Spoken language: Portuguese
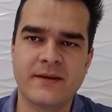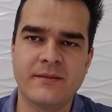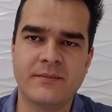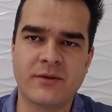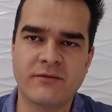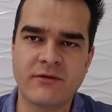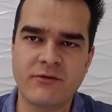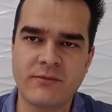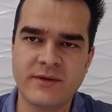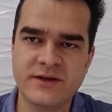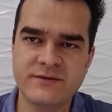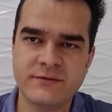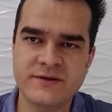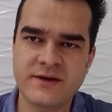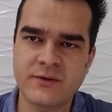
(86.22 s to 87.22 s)

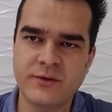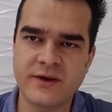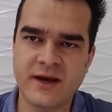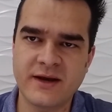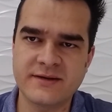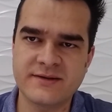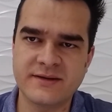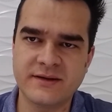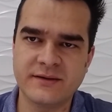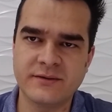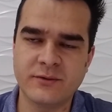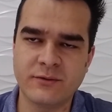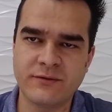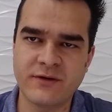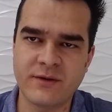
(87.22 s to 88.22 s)
provavelmente você conhece
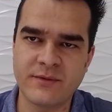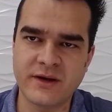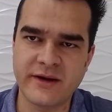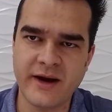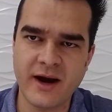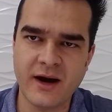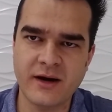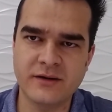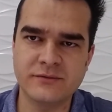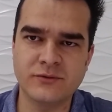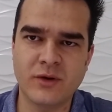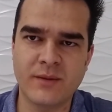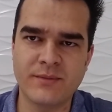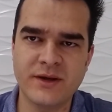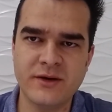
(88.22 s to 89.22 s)
um familiar, um
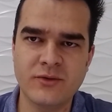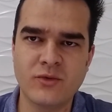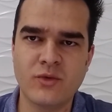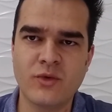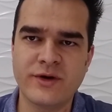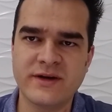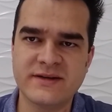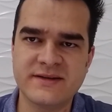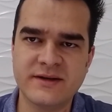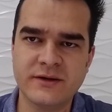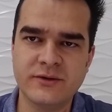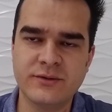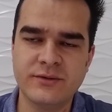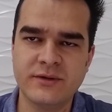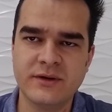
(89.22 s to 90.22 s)
amigo, um
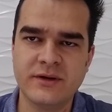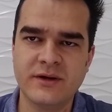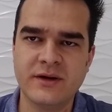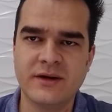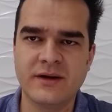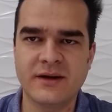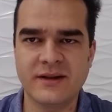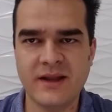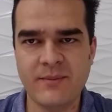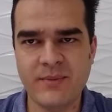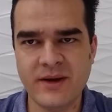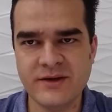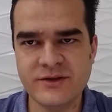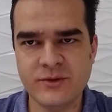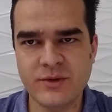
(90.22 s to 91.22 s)
conhecido que
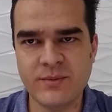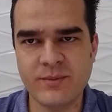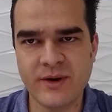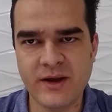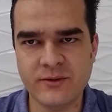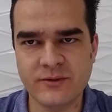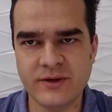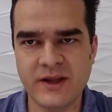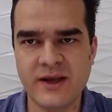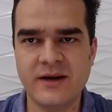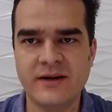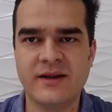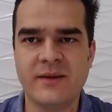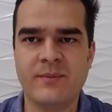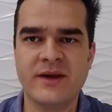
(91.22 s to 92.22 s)
depende do emprego
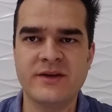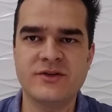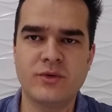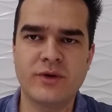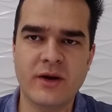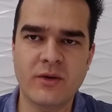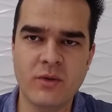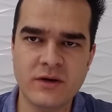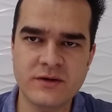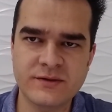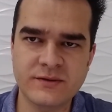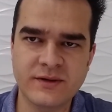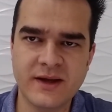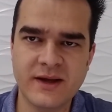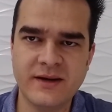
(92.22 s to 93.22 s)
dele, depende do
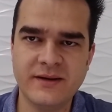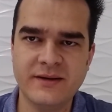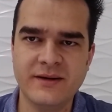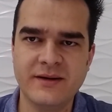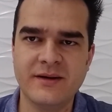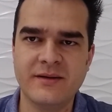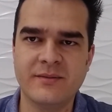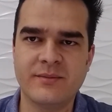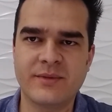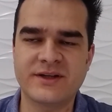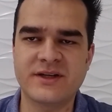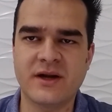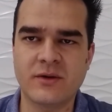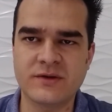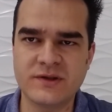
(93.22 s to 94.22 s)
negócio dele para
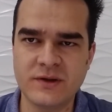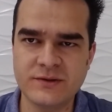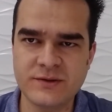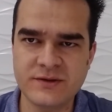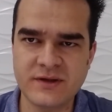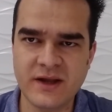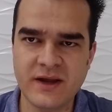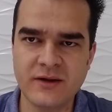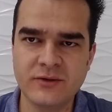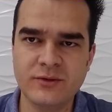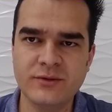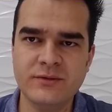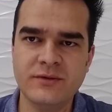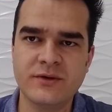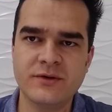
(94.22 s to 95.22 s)
tirar o seu
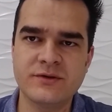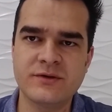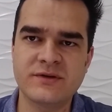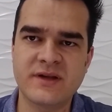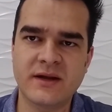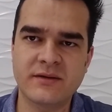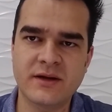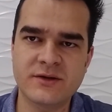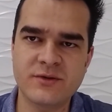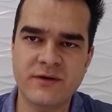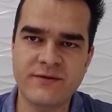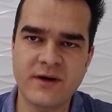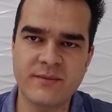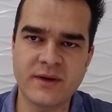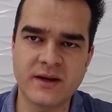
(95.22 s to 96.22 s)
sustento e o sustento da sua
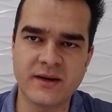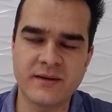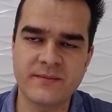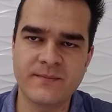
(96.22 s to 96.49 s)
família.